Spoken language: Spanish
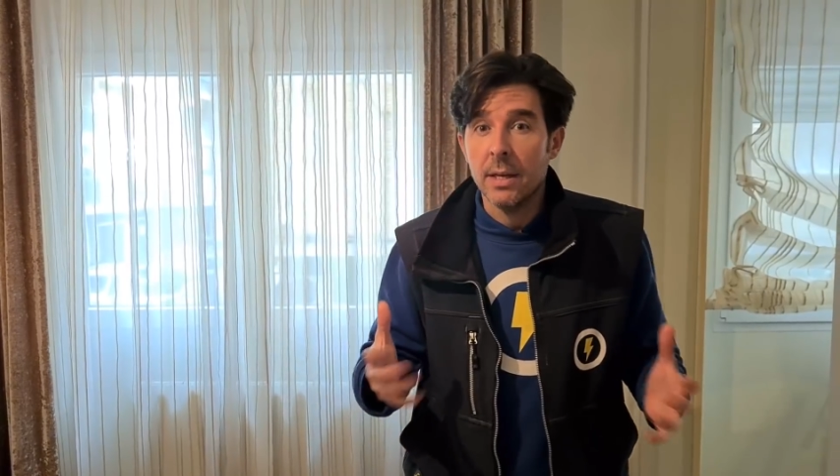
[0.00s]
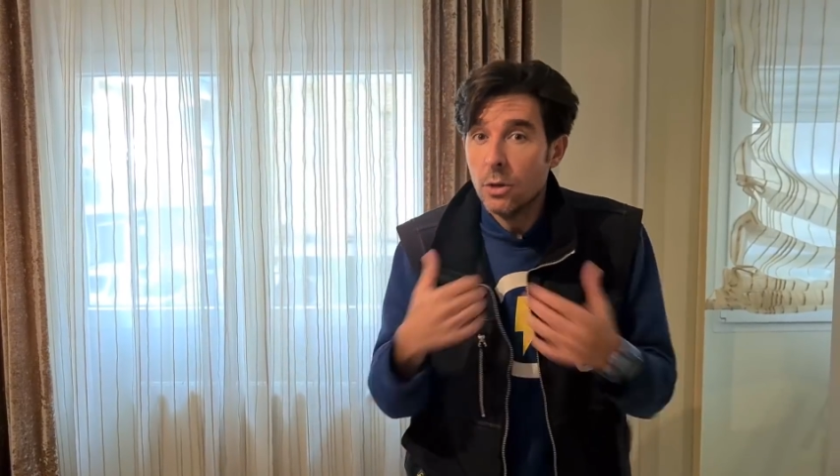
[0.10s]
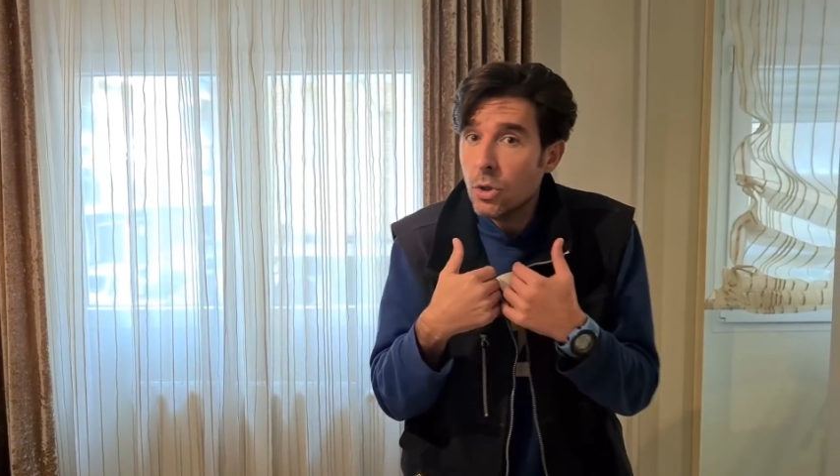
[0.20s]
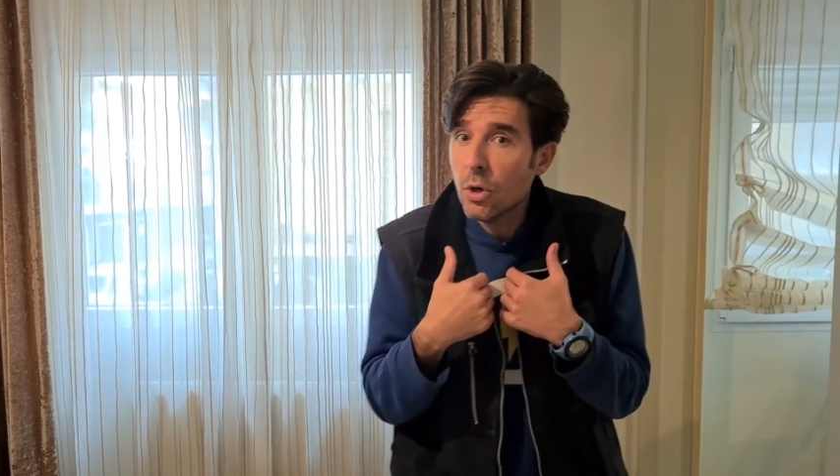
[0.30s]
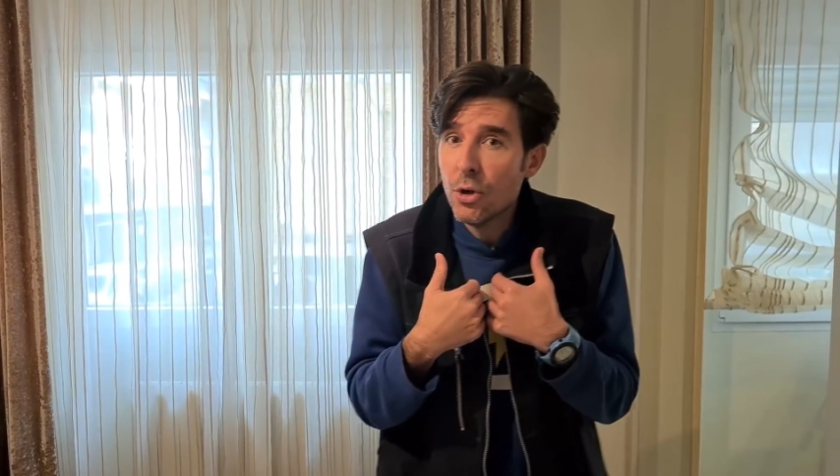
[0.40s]

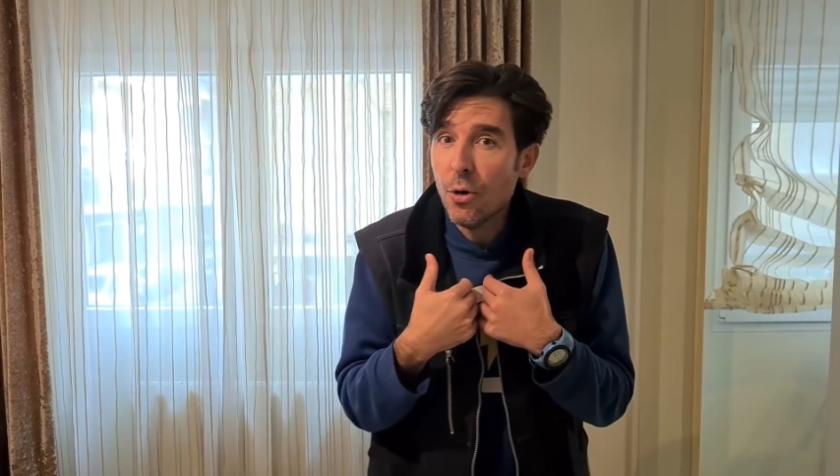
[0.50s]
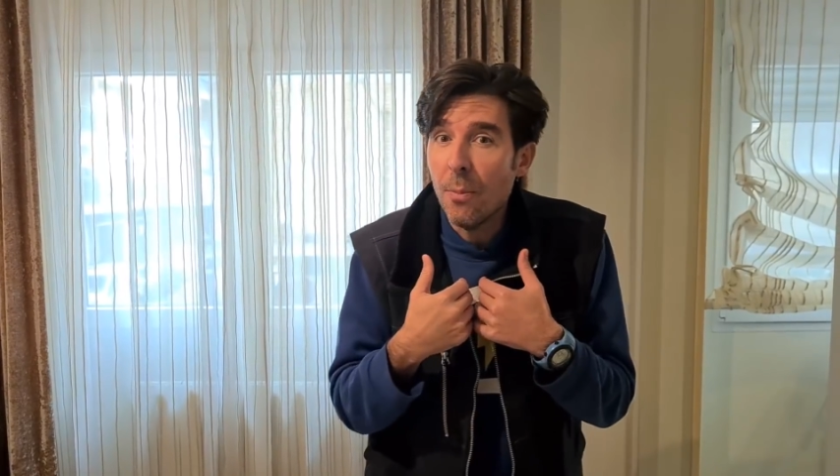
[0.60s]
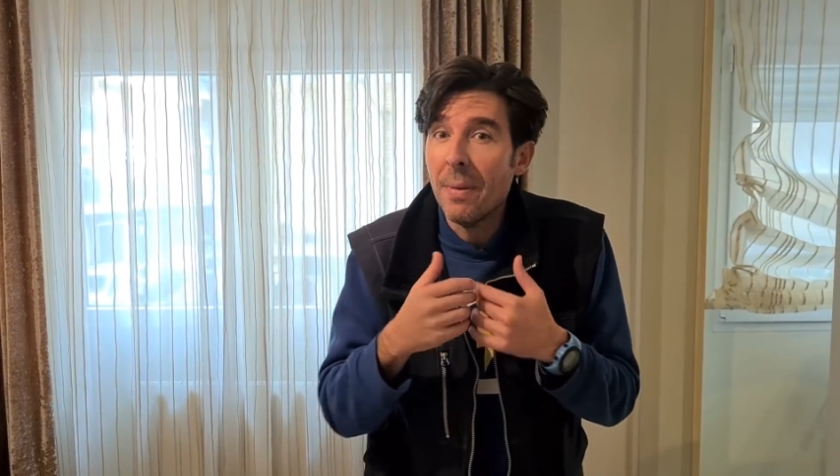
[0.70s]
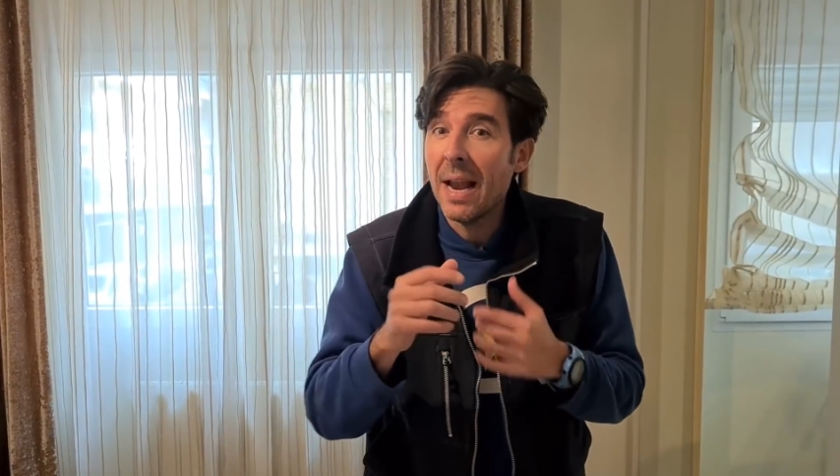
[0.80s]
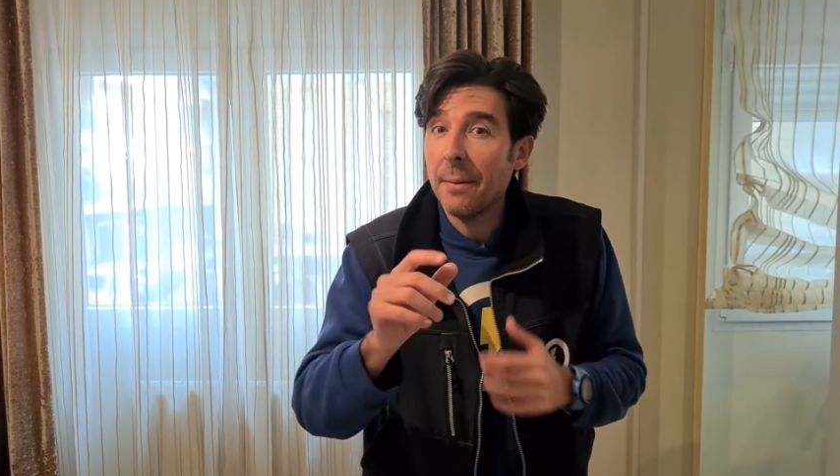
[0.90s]
No solo yo,
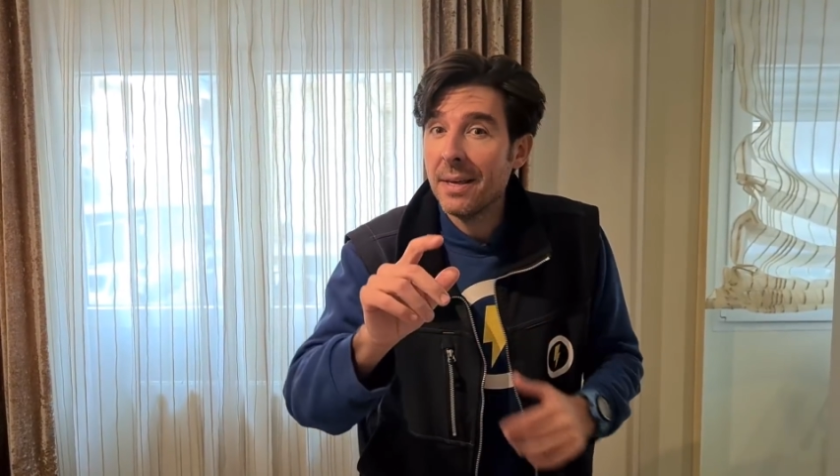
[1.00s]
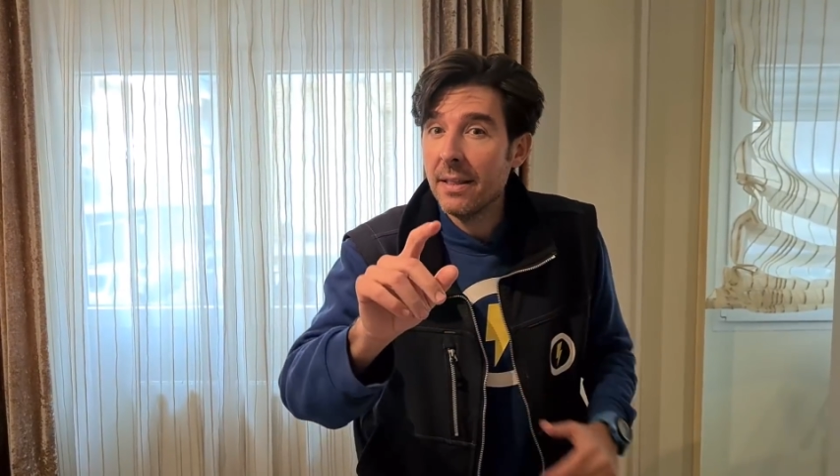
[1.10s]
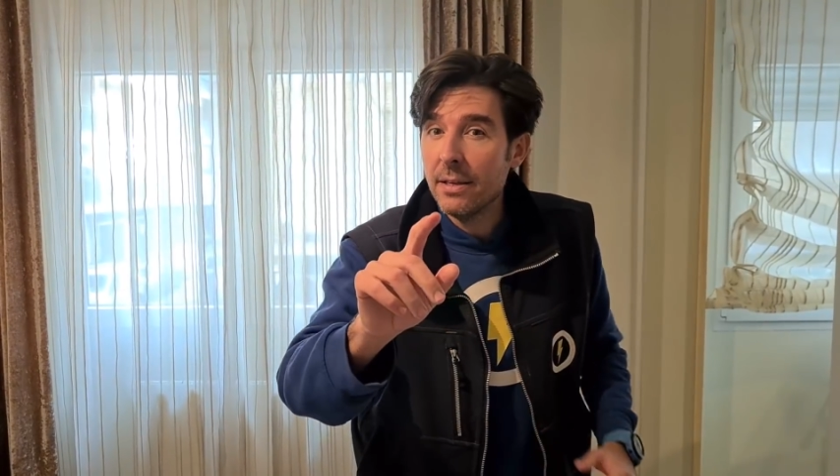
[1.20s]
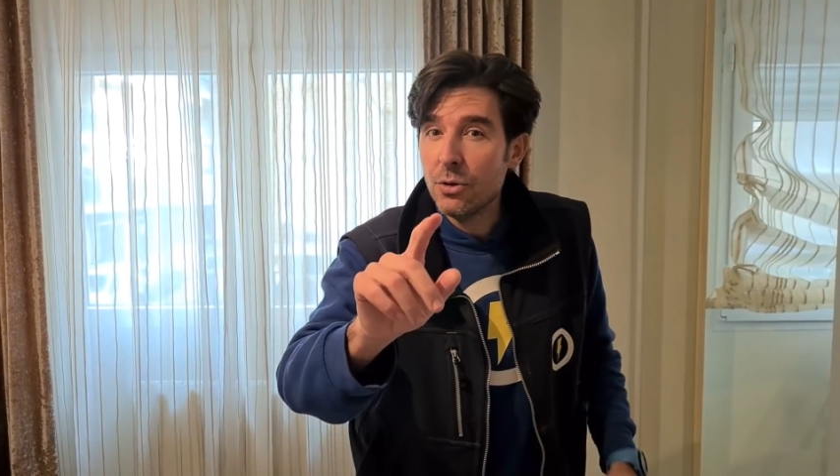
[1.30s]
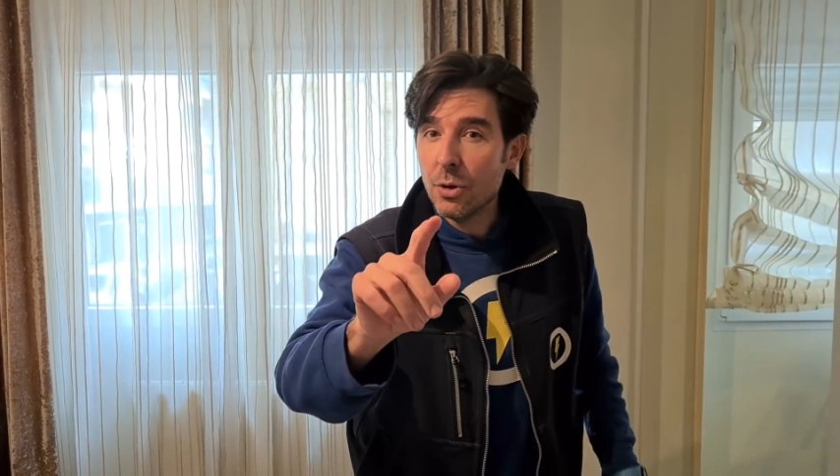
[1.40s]
me la
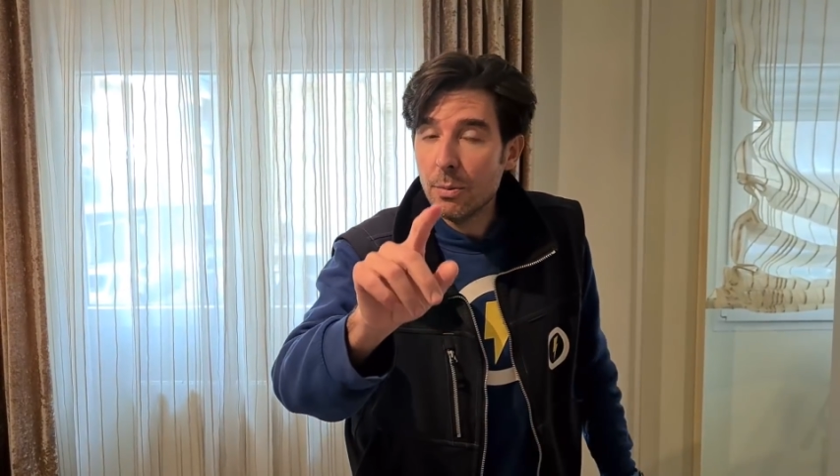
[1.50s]
habéis dicho